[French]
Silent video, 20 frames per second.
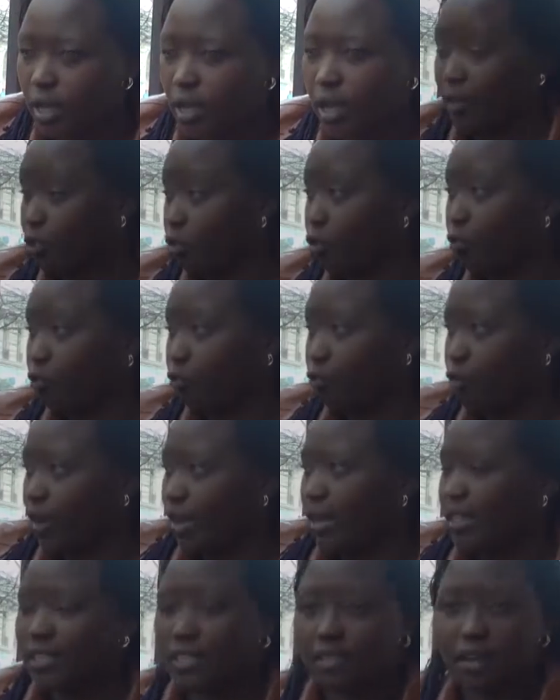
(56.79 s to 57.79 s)
Parce qu'on
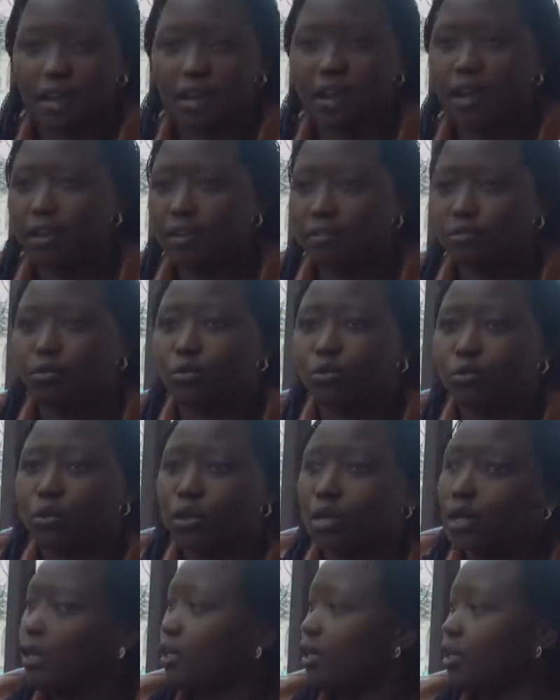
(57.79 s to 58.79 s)
voyait ça, ah, bon,
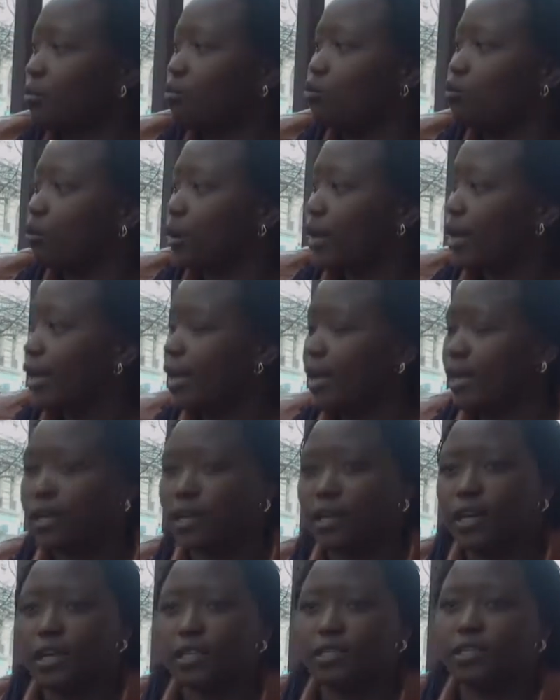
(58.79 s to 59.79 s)
il mourait,
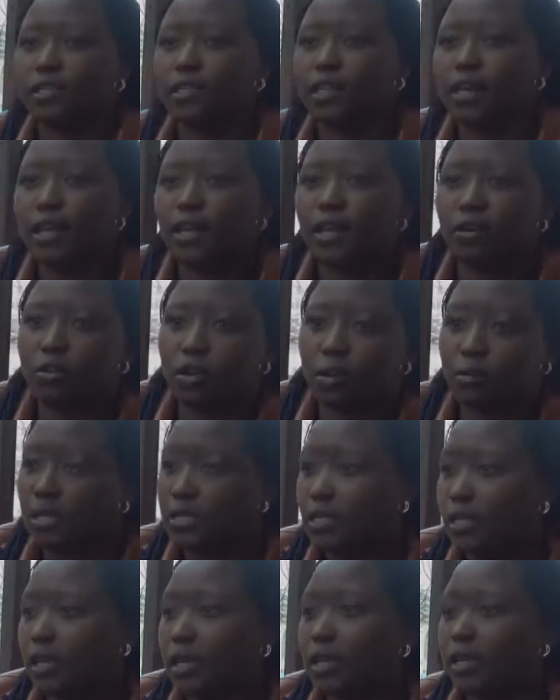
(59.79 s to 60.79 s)
il restait, on les
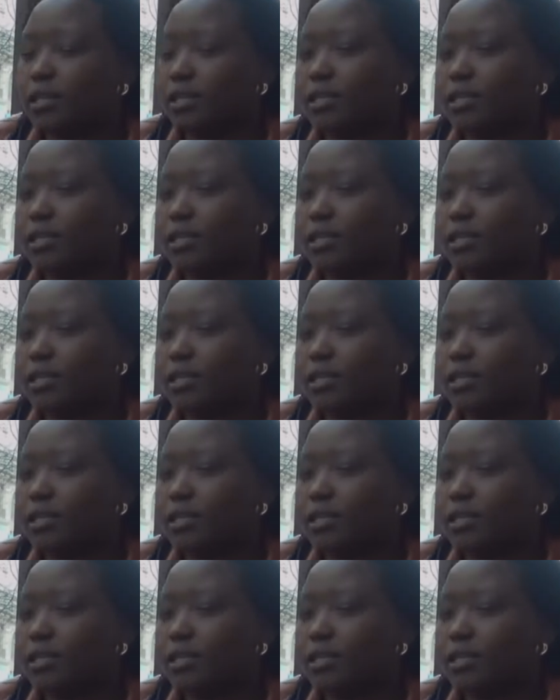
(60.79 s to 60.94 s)
massacrait